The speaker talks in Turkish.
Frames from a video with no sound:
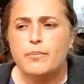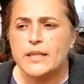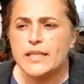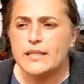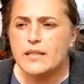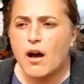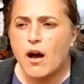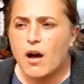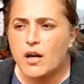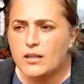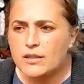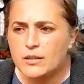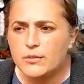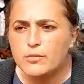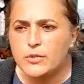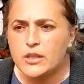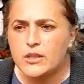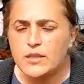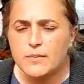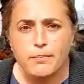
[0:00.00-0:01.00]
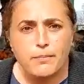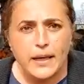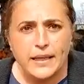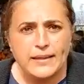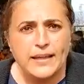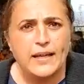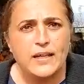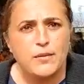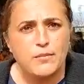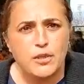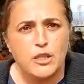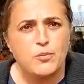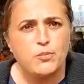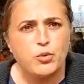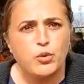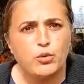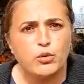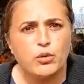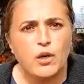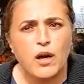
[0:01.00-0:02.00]
Biz aklımız,
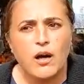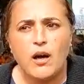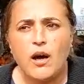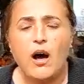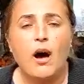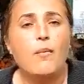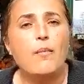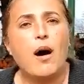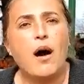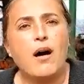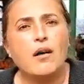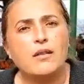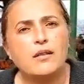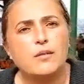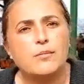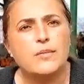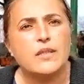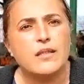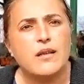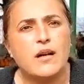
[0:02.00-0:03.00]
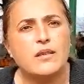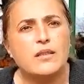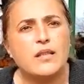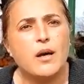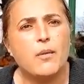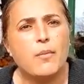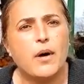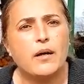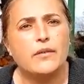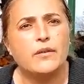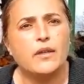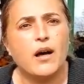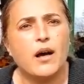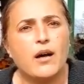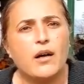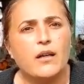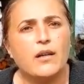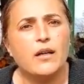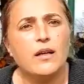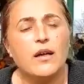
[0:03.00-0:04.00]
bedenimiz burada ama aklımız
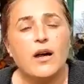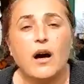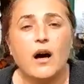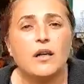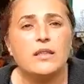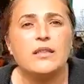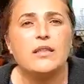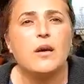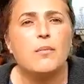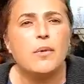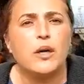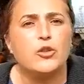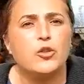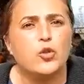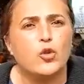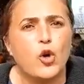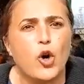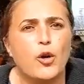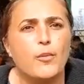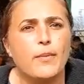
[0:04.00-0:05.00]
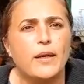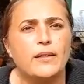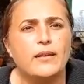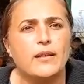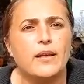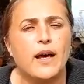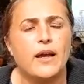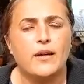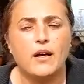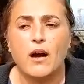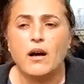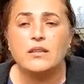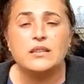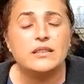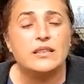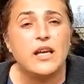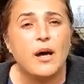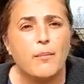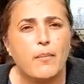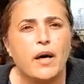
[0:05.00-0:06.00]
Adıyaman'da. Adıyaman'ı görmediler.
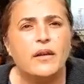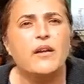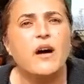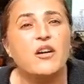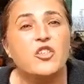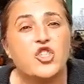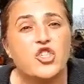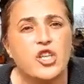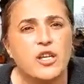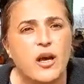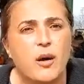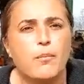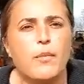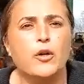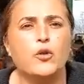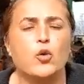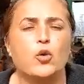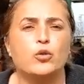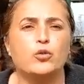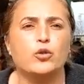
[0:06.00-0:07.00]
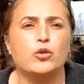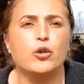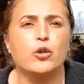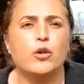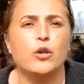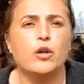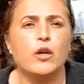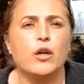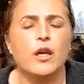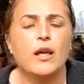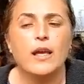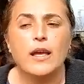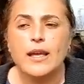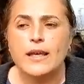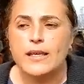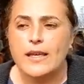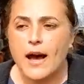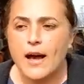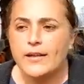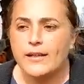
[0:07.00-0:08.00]
Adıyaman acı yaman oldu.
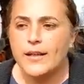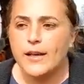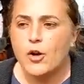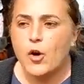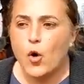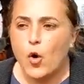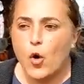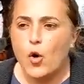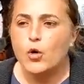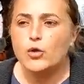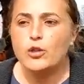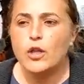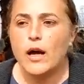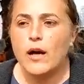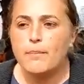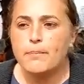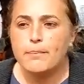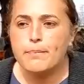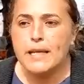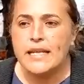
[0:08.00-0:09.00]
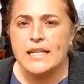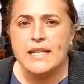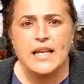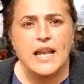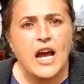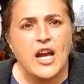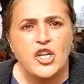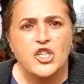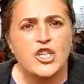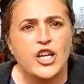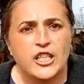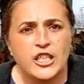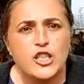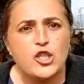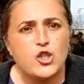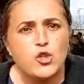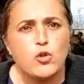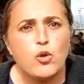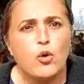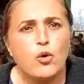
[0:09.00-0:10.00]
Yani orada binlerce
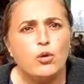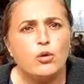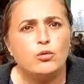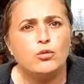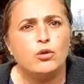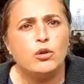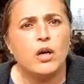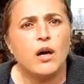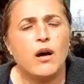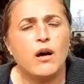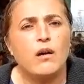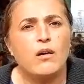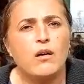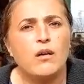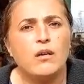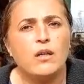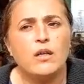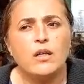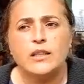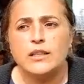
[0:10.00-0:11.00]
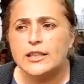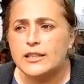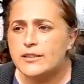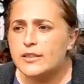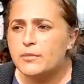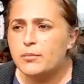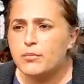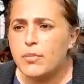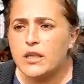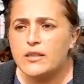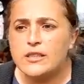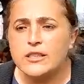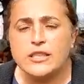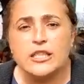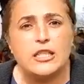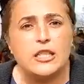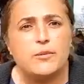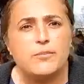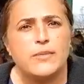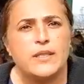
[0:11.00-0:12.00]
kişi öldü ya. Gidin
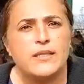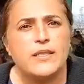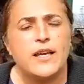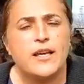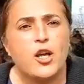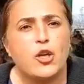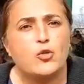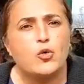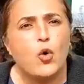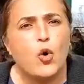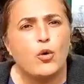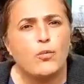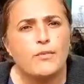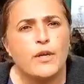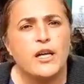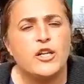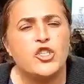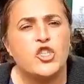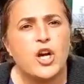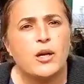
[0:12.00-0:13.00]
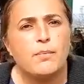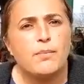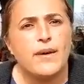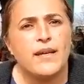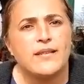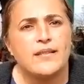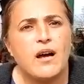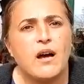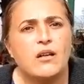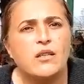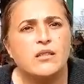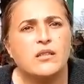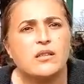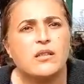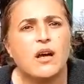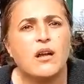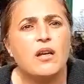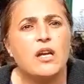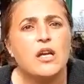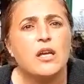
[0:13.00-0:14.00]
bakın 20 sene dolmayacak
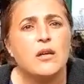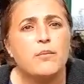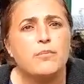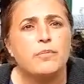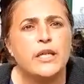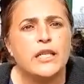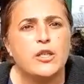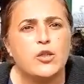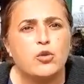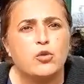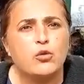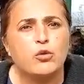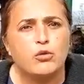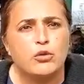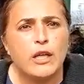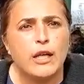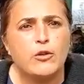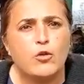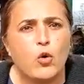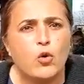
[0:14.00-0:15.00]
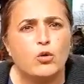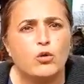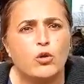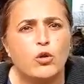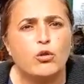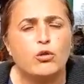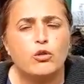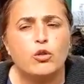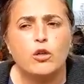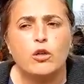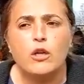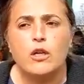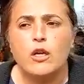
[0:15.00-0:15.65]
mezarlıklar bir günde doluyor.